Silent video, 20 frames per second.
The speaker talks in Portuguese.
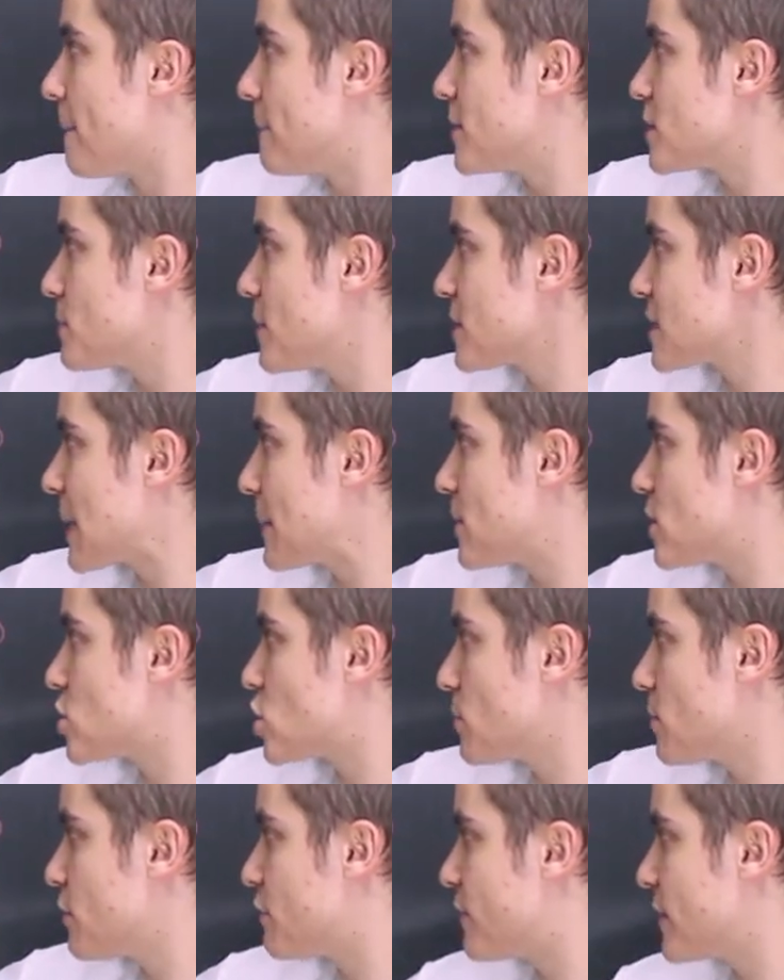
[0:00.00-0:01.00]
Mas basicamente
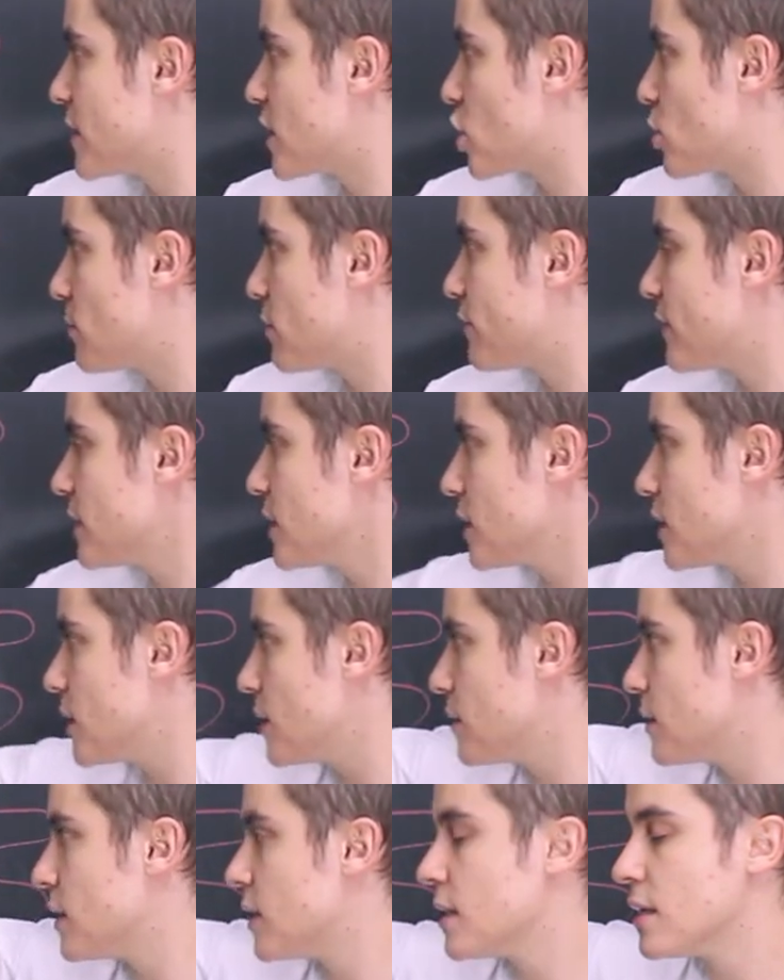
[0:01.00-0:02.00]
tem uma fenda aqui, uma fenda
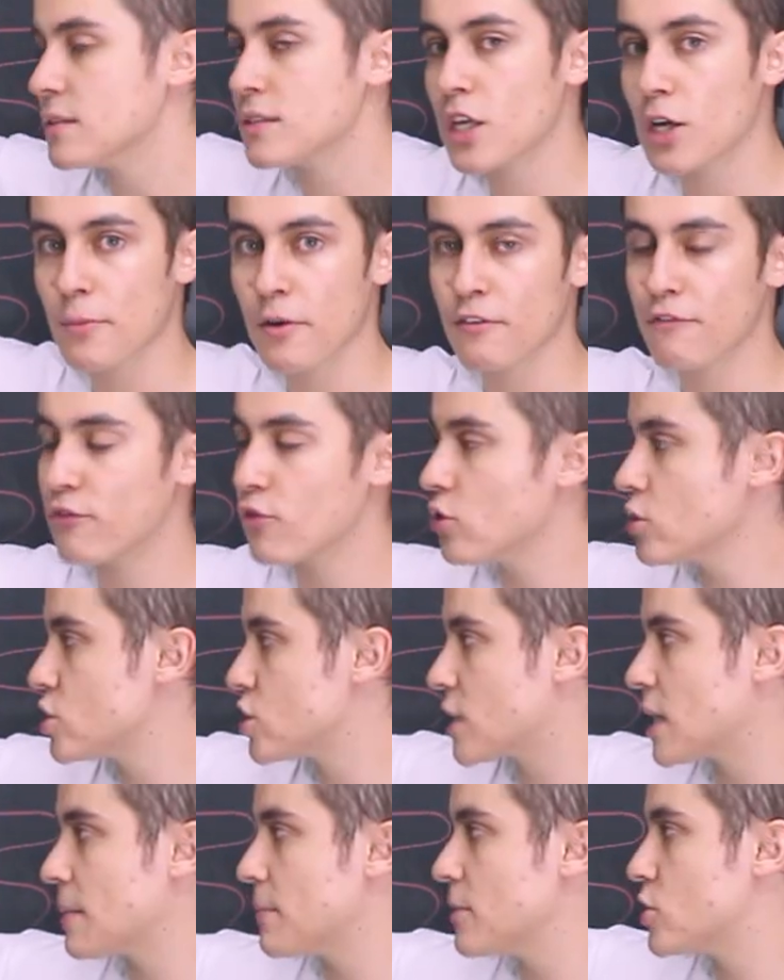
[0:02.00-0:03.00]
aqui, tem uma
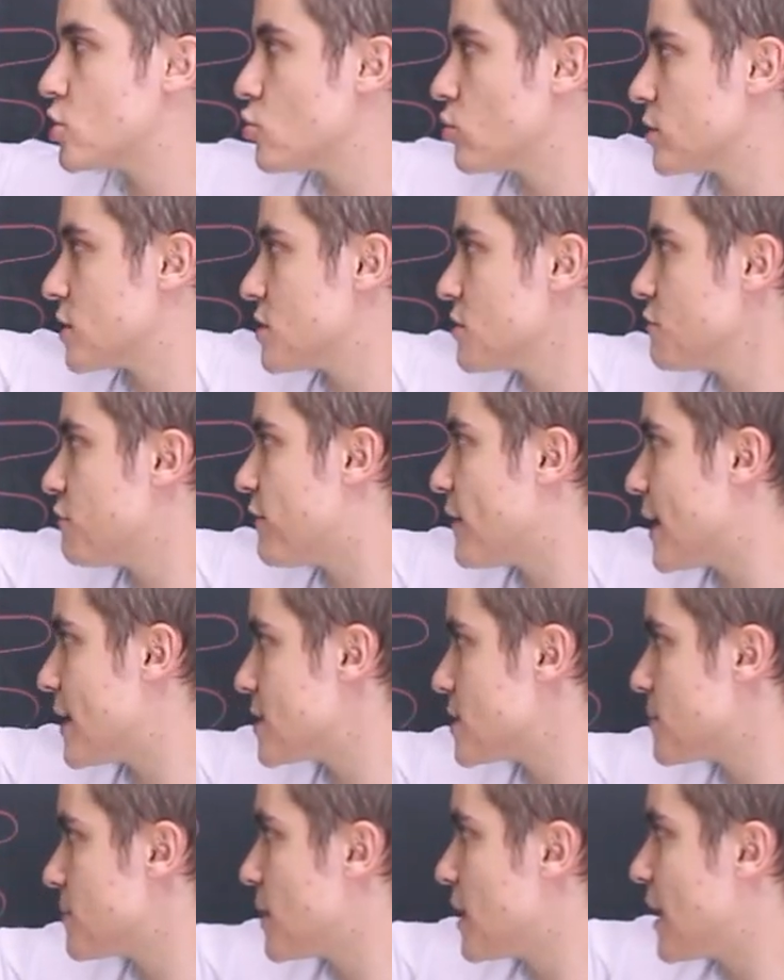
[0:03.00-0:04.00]
fonte que emite ondas em
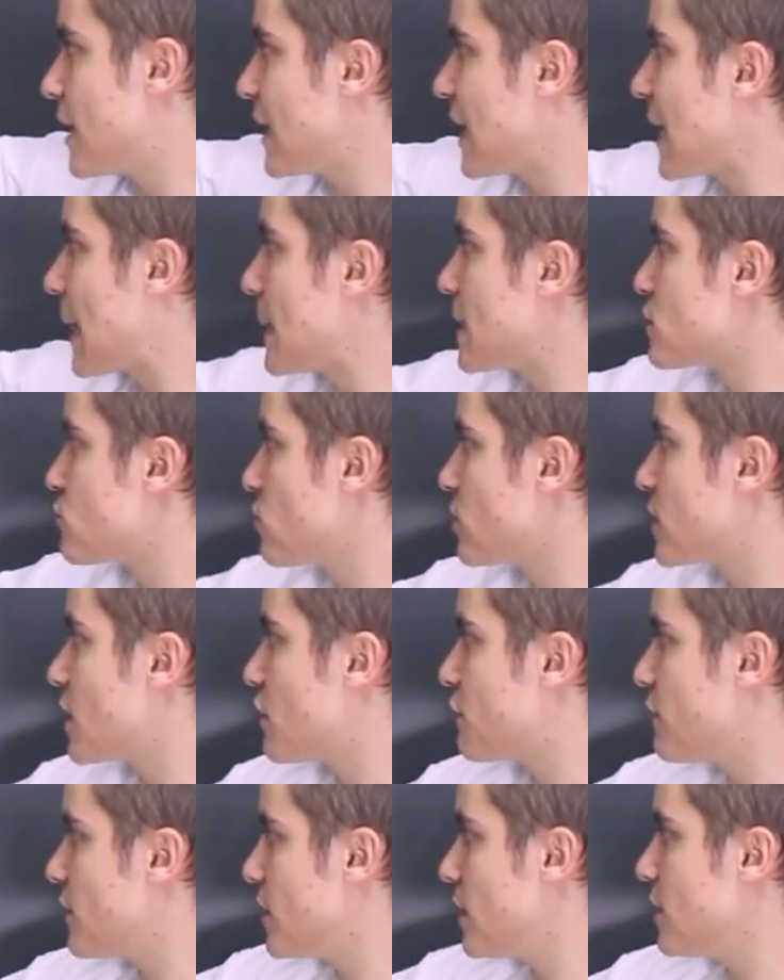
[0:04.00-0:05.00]
fase e elas vão
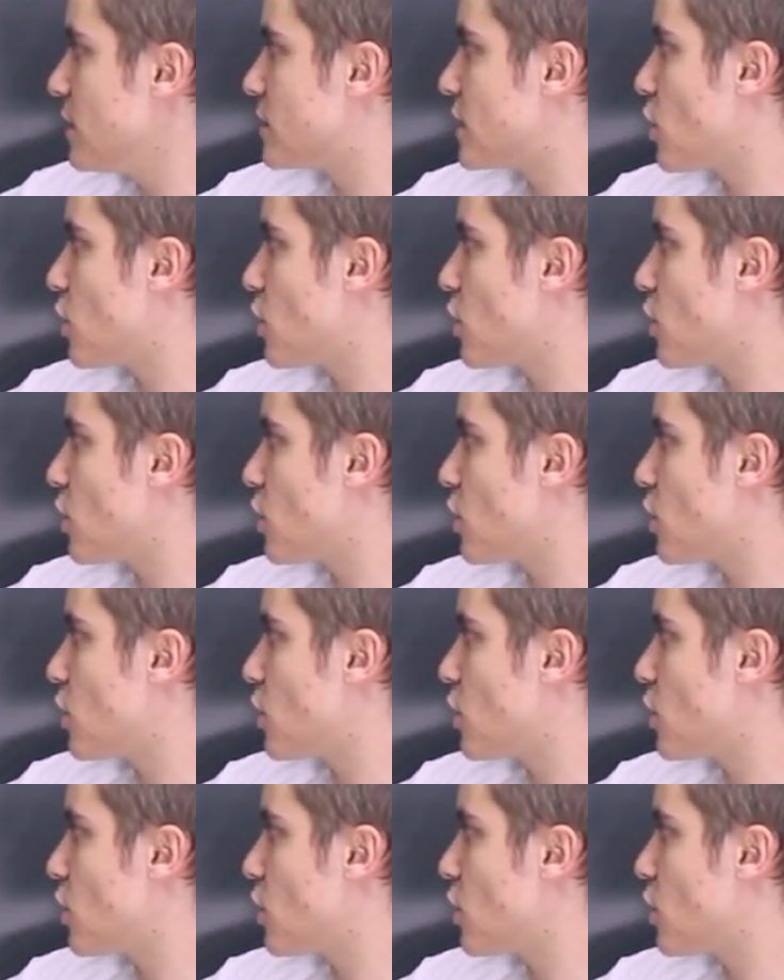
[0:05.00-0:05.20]
interferir.